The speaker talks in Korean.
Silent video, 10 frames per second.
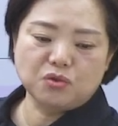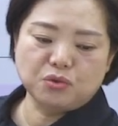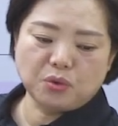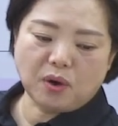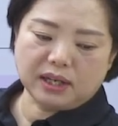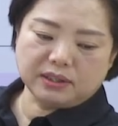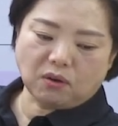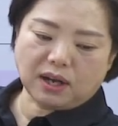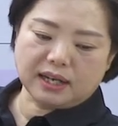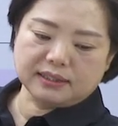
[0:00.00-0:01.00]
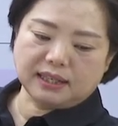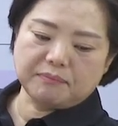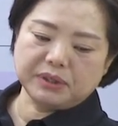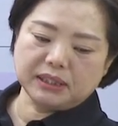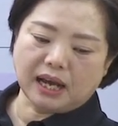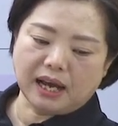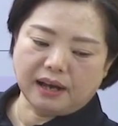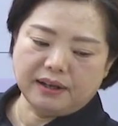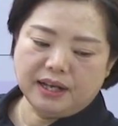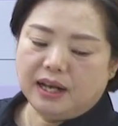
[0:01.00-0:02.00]
중요한 역할을 합니다.
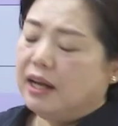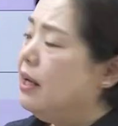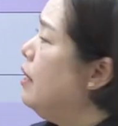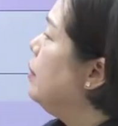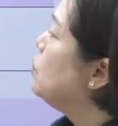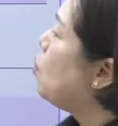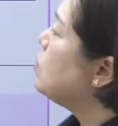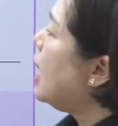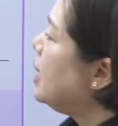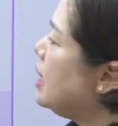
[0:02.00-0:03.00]
조사